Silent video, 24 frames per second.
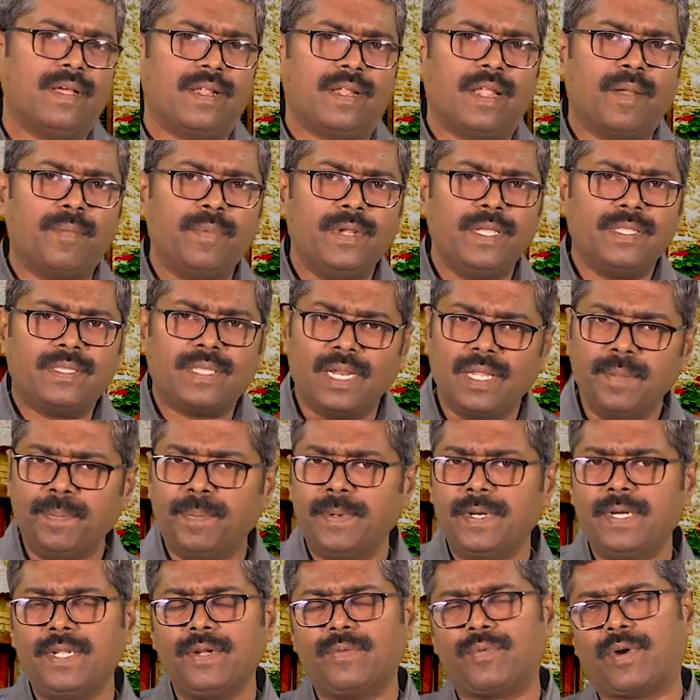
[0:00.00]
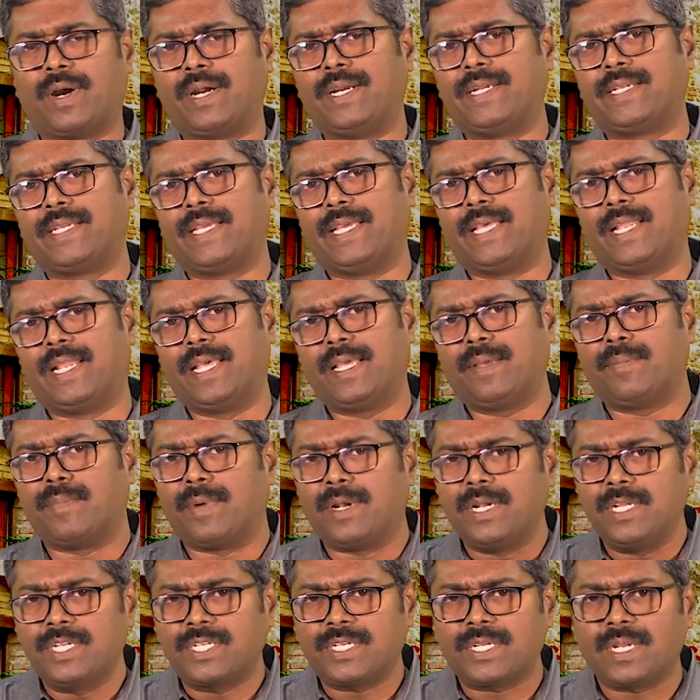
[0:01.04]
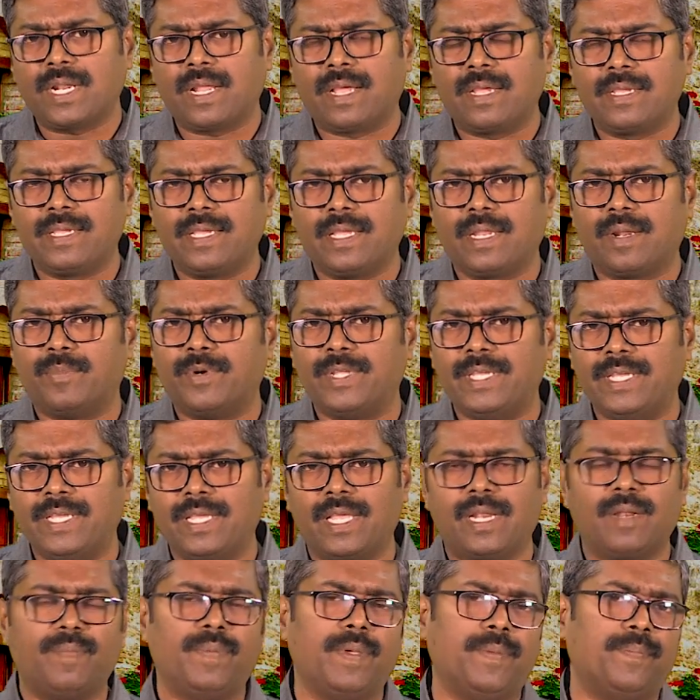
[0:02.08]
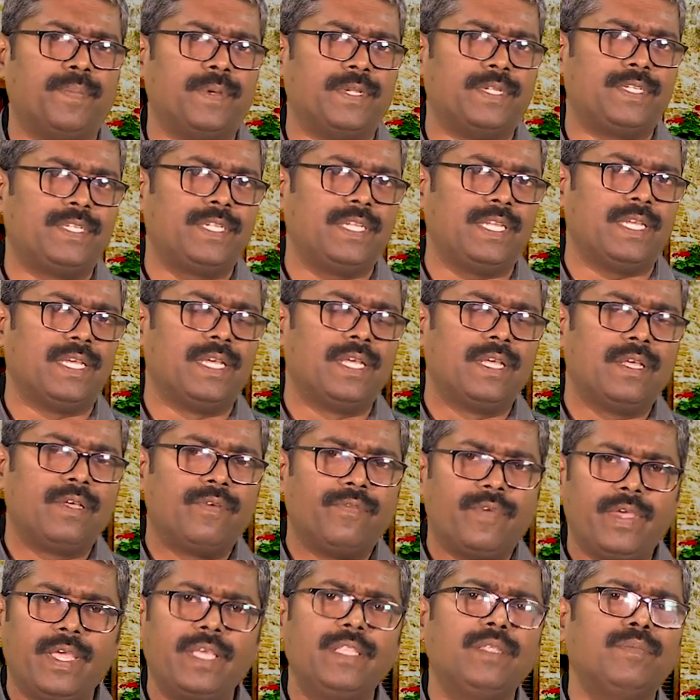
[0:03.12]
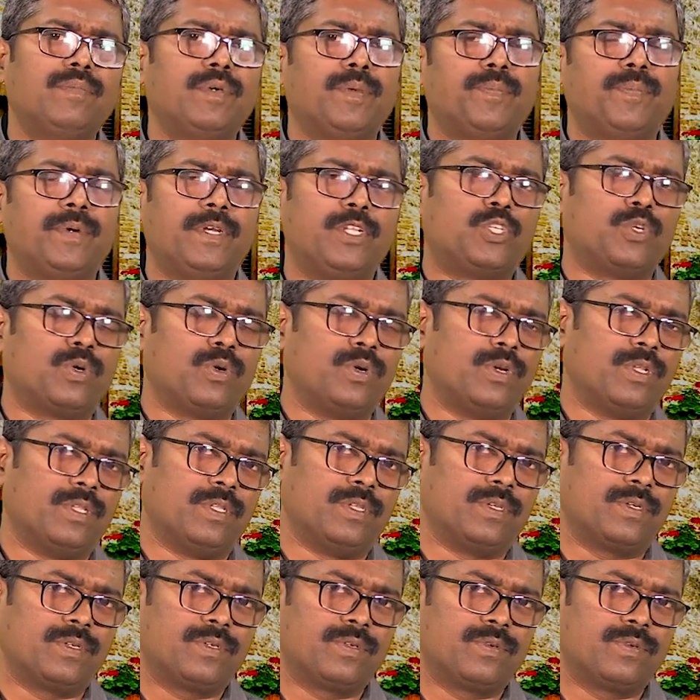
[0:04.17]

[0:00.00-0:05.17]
நம்முடைய தனிப்பட்ட வாழ்க்கையில் மனுஷராகிய நம்முடைய இயல்பை பற்றி வேதம் எப்படி சொல்லுது